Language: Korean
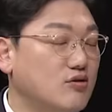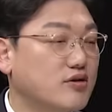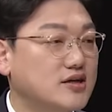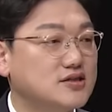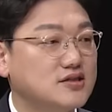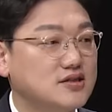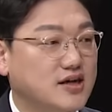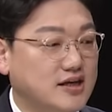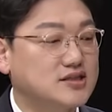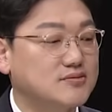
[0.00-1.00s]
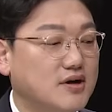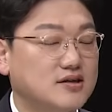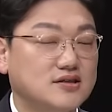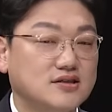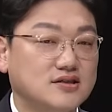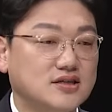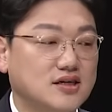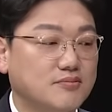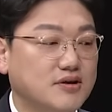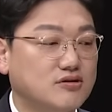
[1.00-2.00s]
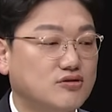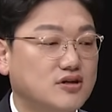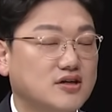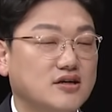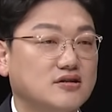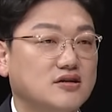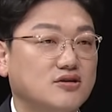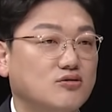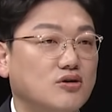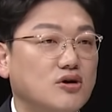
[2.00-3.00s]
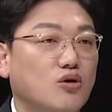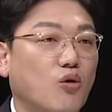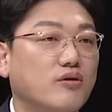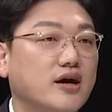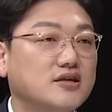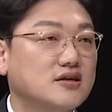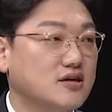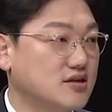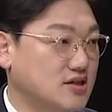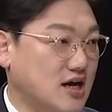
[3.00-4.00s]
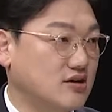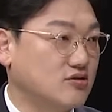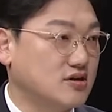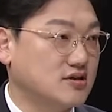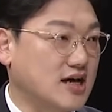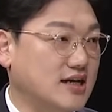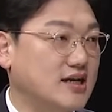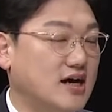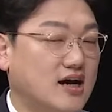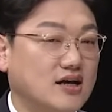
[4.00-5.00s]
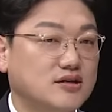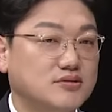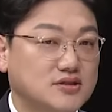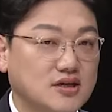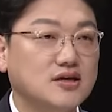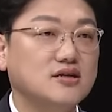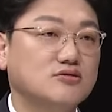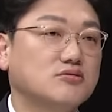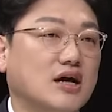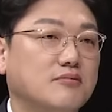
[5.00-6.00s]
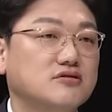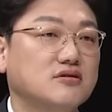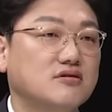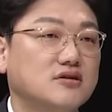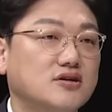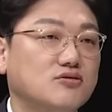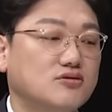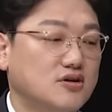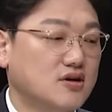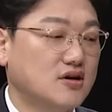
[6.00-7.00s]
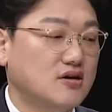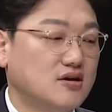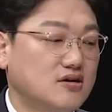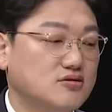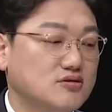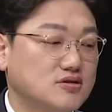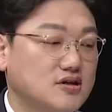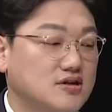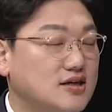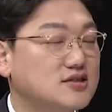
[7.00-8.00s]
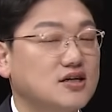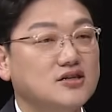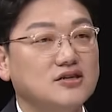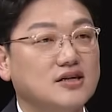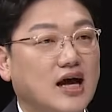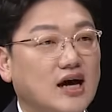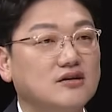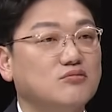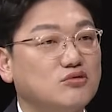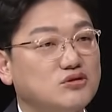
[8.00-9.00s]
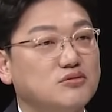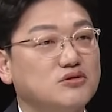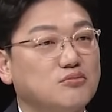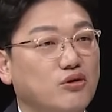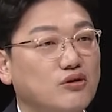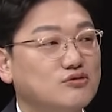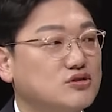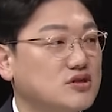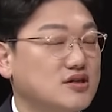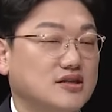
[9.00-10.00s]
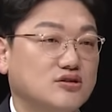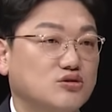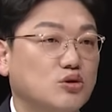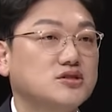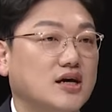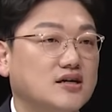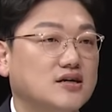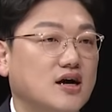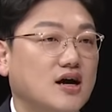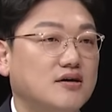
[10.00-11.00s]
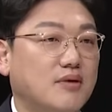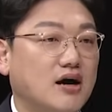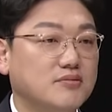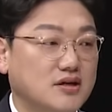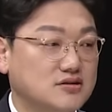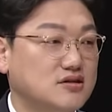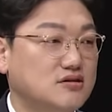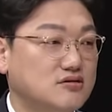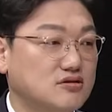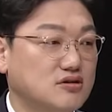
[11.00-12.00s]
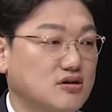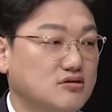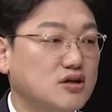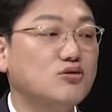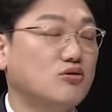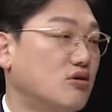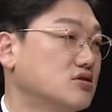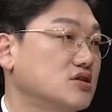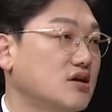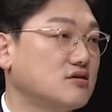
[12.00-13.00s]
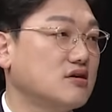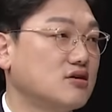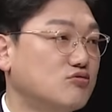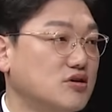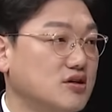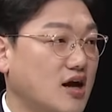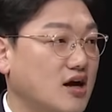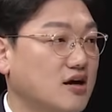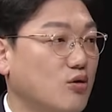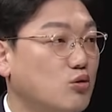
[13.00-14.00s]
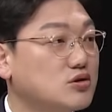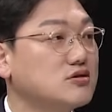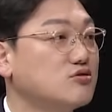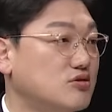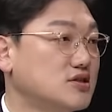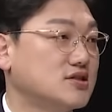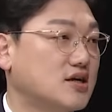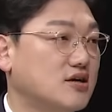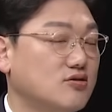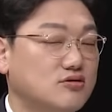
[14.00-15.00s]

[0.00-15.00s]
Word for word: 계시겠지만은 이상민 의원에 대해서 그래도 공개적인 자료, 어, 자리나 아니면 식사 자리를 좀 잡아서 그래도 그래도 끝까지 최선을 다하는 모습을 좀 보여주시는 게 좋지 않을까. 마음의 상처를 그래도 어찌 됐건 우리 당의 오선 의원이잖아요.